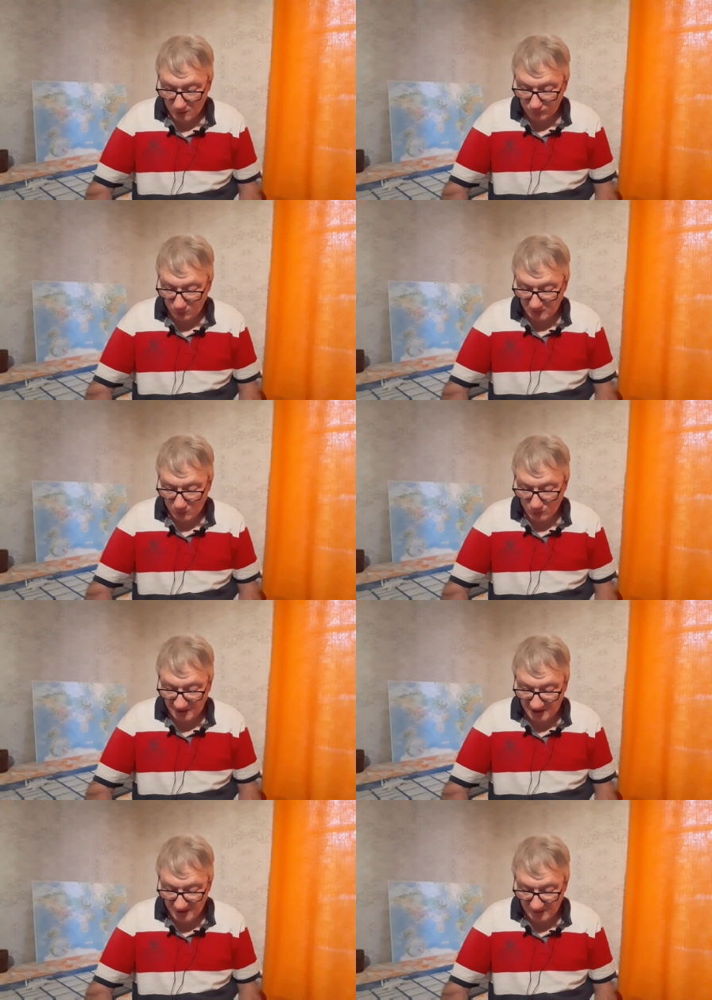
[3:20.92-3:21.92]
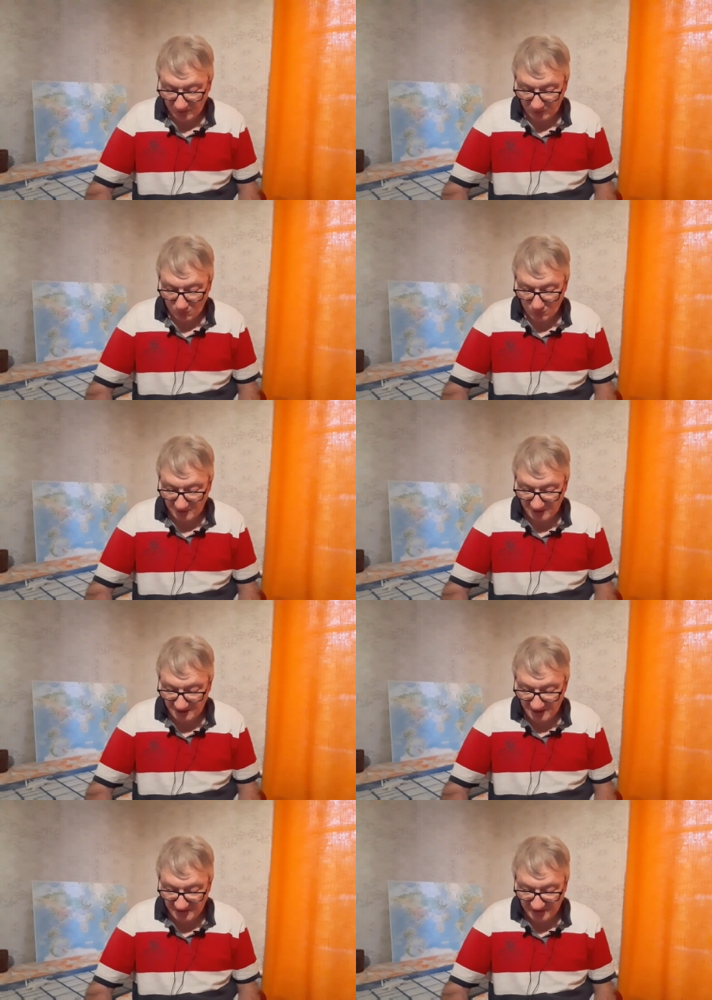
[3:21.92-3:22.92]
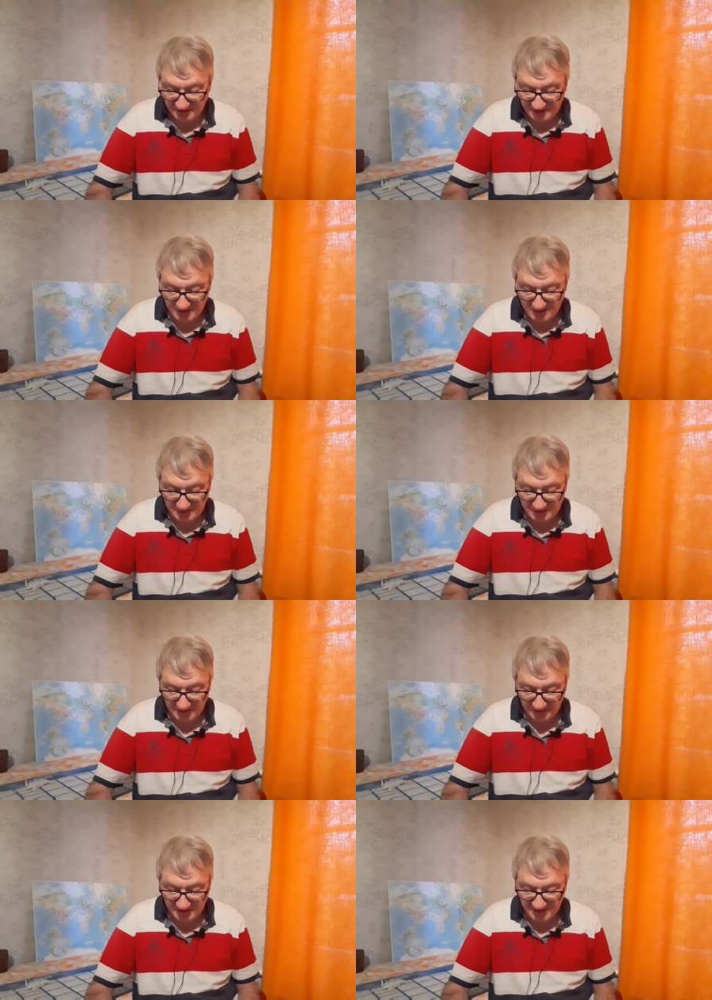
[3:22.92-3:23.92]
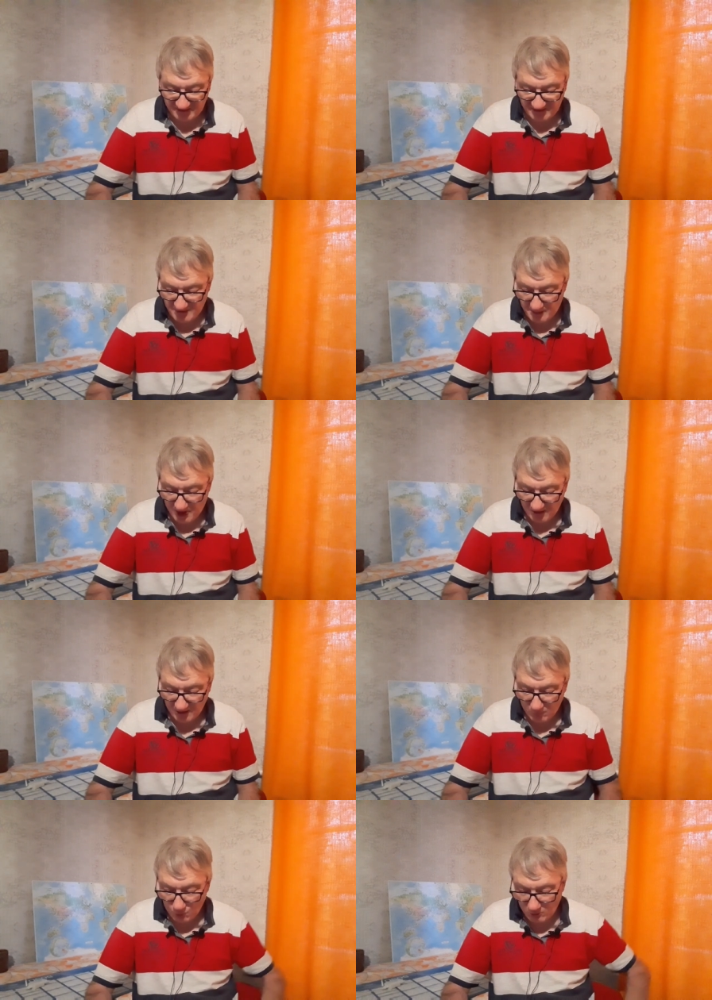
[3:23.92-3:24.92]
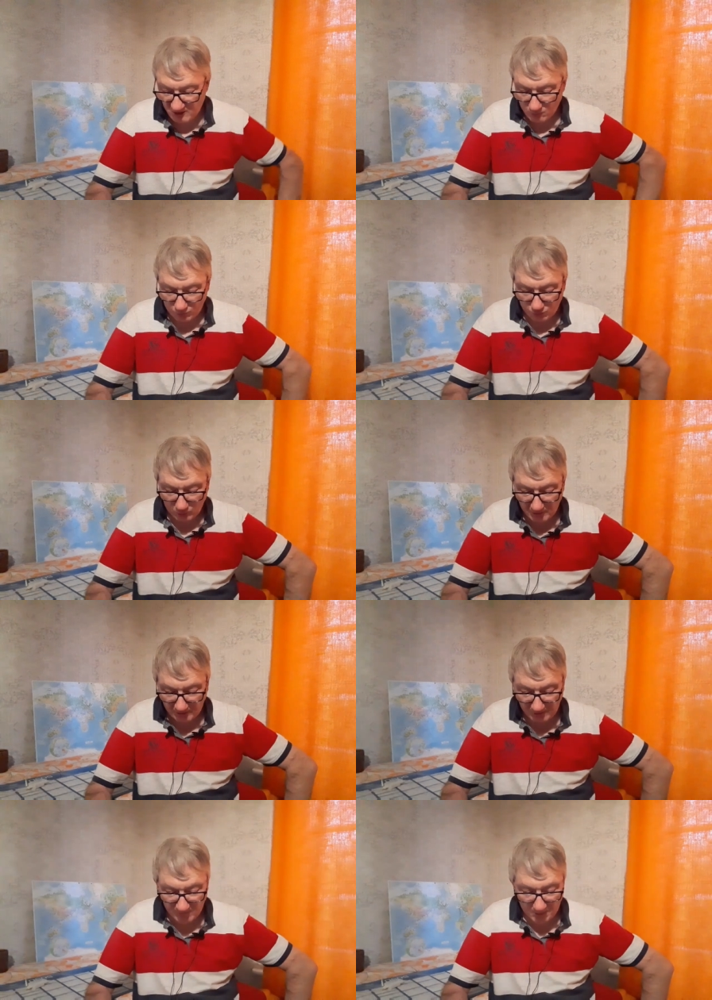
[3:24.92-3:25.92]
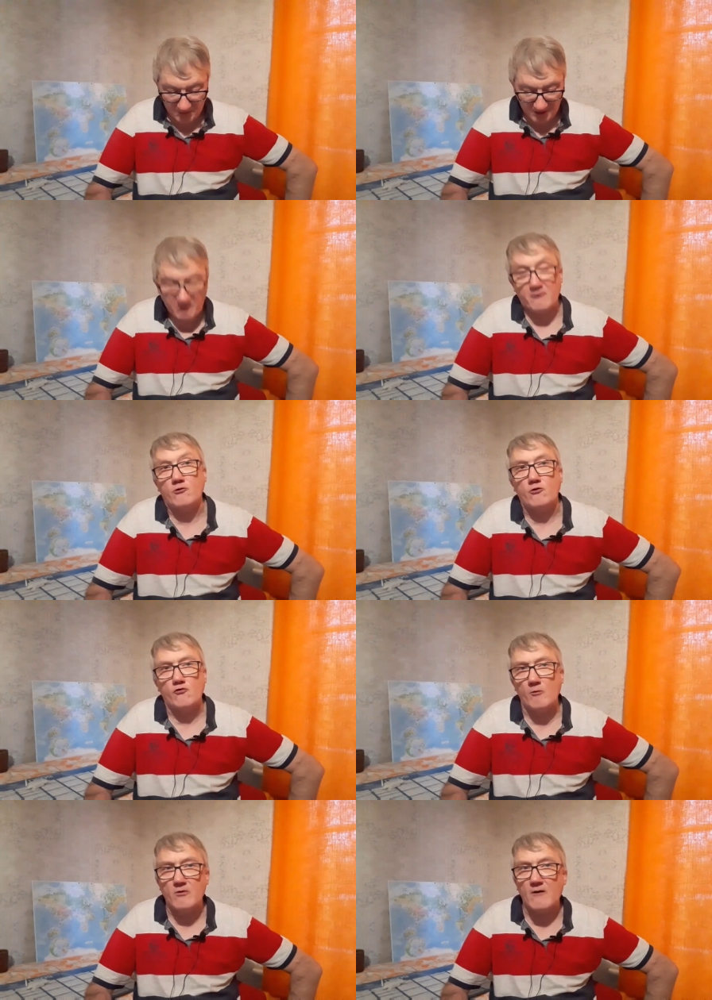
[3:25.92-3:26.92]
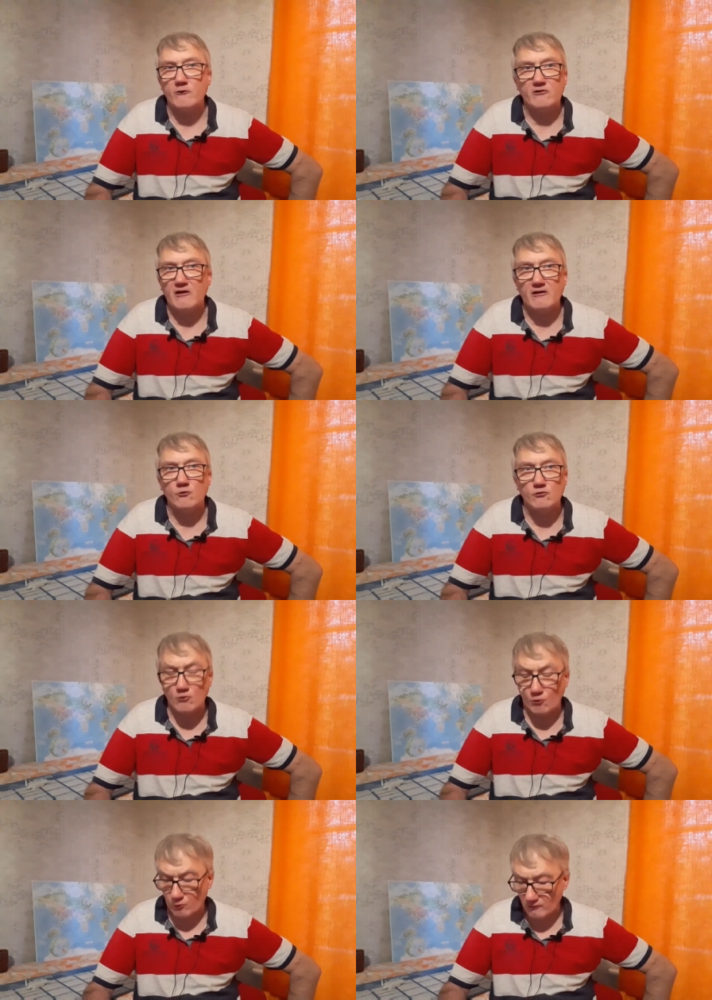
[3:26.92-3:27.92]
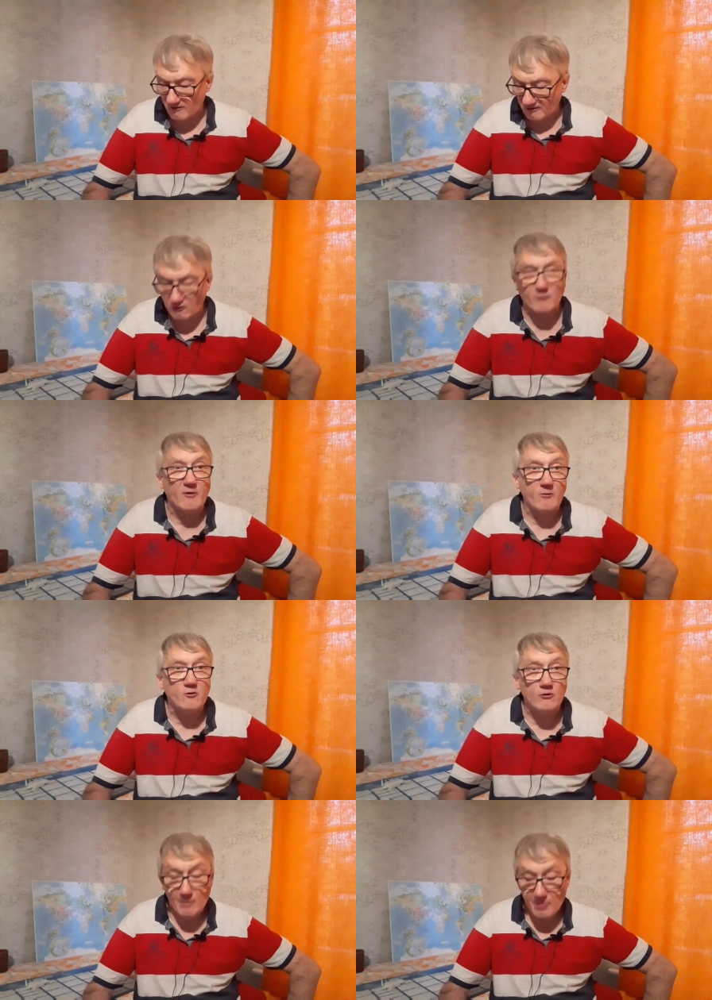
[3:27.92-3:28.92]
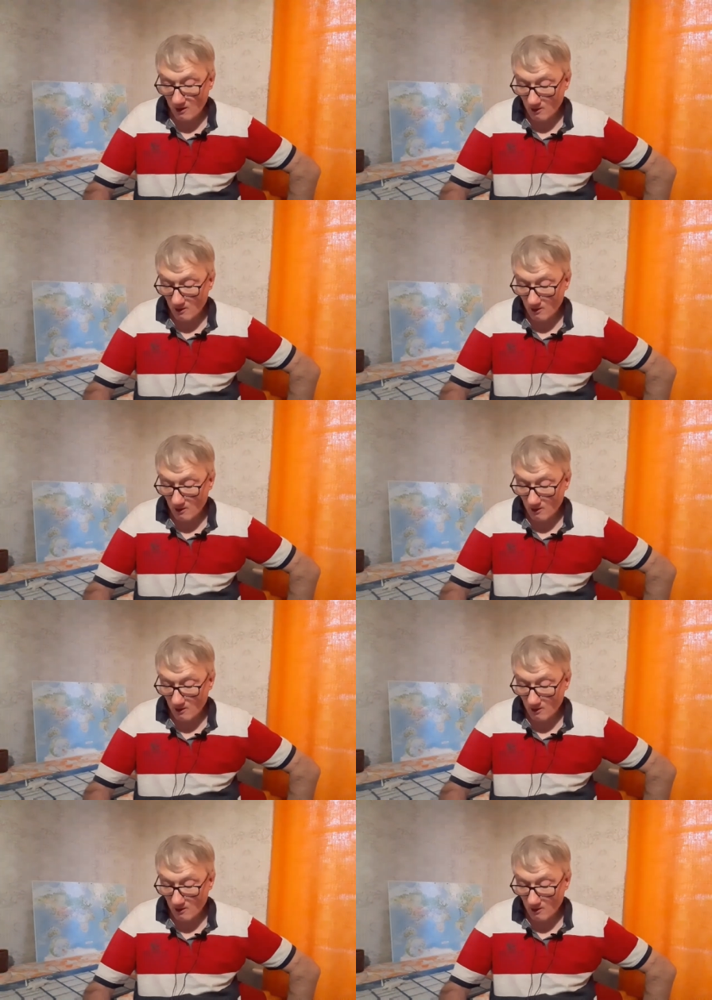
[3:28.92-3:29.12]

Ensuite, le 15, Destin Carisé, lui euh, sera drivé par un pilote que j'aime bien, vous allez tous le reconnaître, hein, comme d'habitude.